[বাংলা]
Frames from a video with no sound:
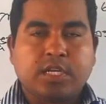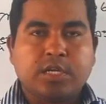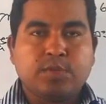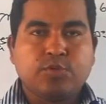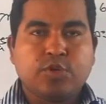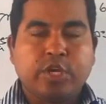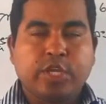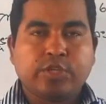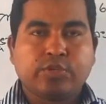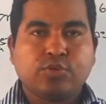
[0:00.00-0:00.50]

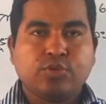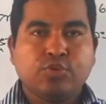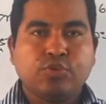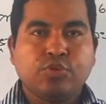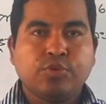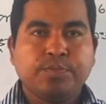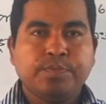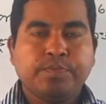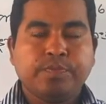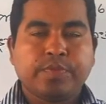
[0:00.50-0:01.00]
আসসালামু
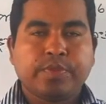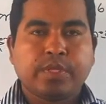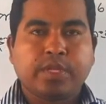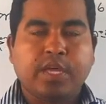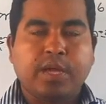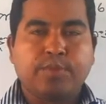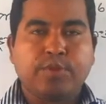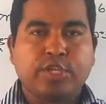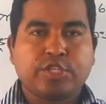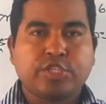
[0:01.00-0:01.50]
আলাইকুম
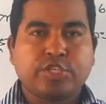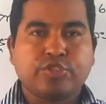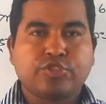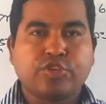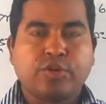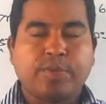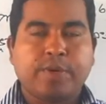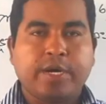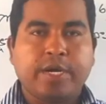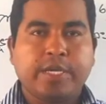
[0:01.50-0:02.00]
কেমন আছেন
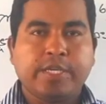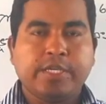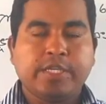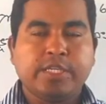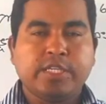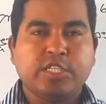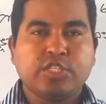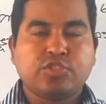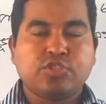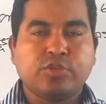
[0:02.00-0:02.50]
সবাই
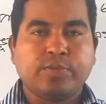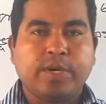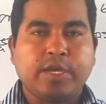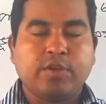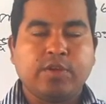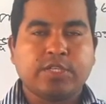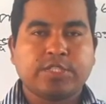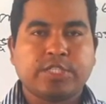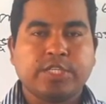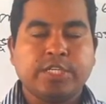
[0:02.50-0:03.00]
নিশ্চয়ই
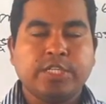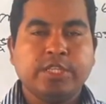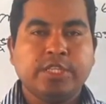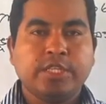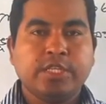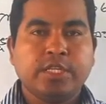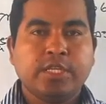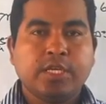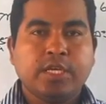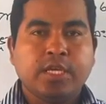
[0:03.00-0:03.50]
ভালো আছেন
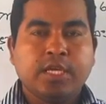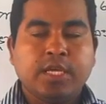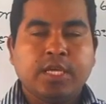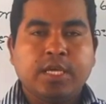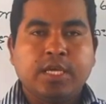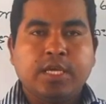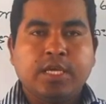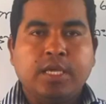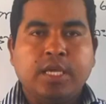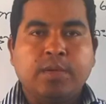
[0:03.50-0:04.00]

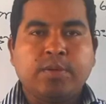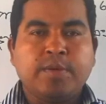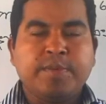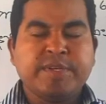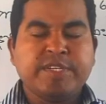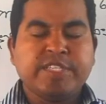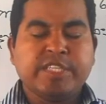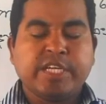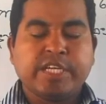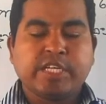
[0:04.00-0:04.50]

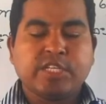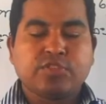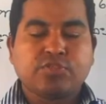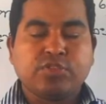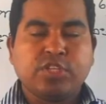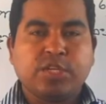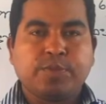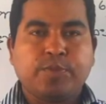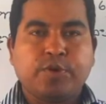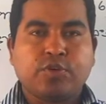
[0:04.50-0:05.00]
এফএম ইঞ্জিনিয়ারিং
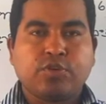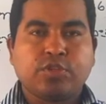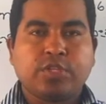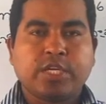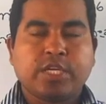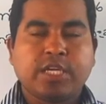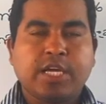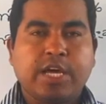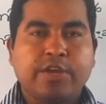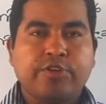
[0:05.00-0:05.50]
স্কুলের পক্ষ
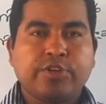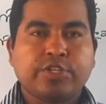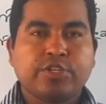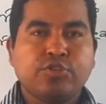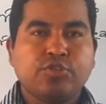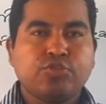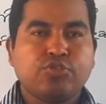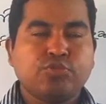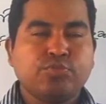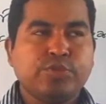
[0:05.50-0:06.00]
থেকে আরও
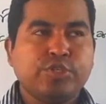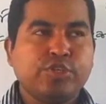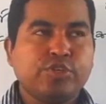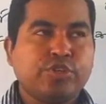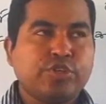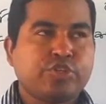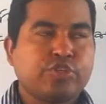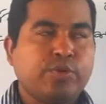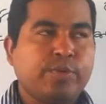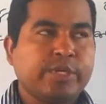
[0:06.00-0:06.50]
একটি নতুন
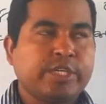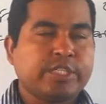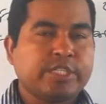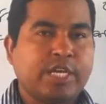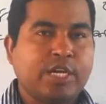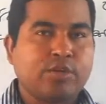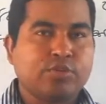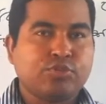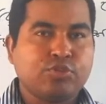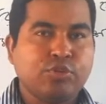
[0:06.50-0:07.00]
ভিডিওতে সবাইকে
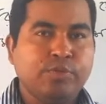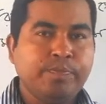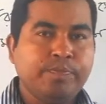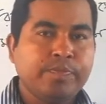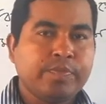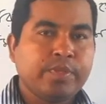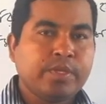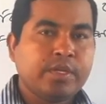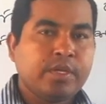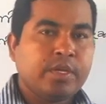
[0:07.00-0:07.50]
স্বাগতম
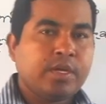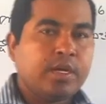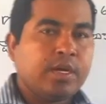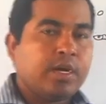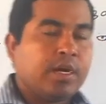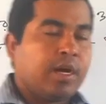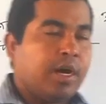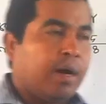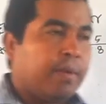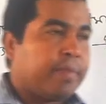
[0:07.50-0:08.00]

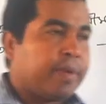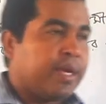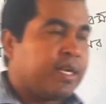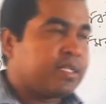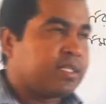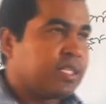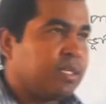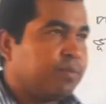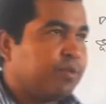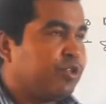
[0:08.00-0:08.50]
আমরা
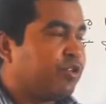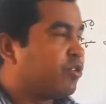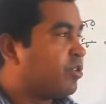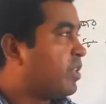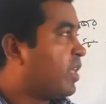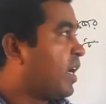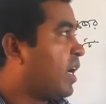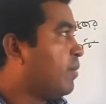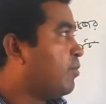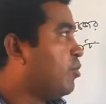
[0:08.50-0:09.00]
আজকের
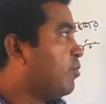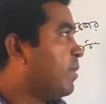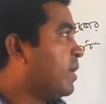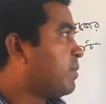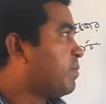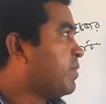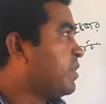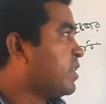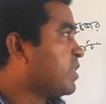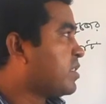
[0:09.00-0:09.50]
ভিডিওতে দেখাবো
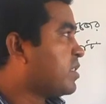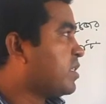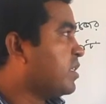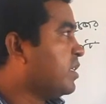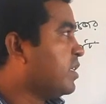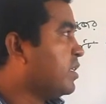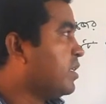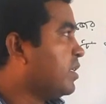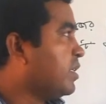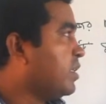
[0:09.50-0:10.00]
ম্যাথমেটিক্স
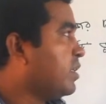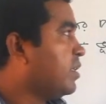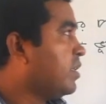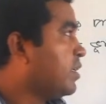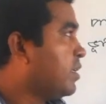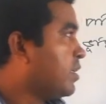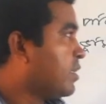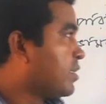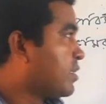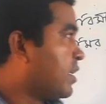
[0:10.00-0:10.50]
থ্রি
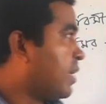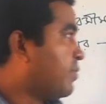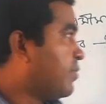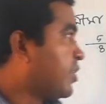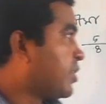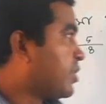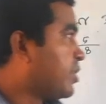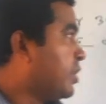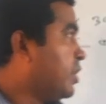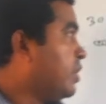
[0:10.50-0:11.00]

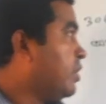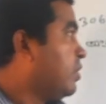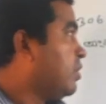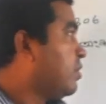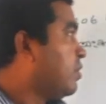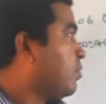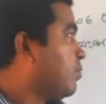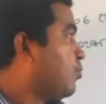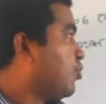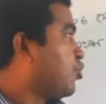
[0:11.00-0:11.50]
সাবজেক্টের
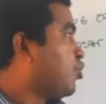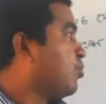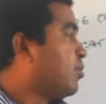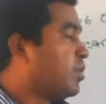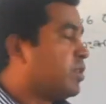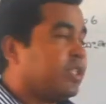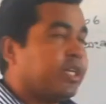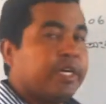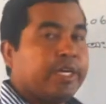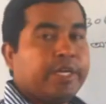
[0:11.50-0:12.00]
প্রথম
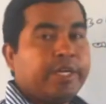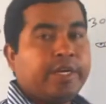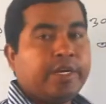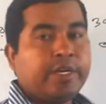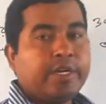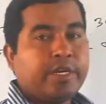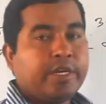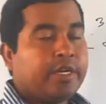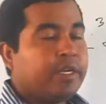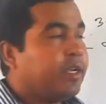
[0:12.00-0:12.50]
অধ্যায়ের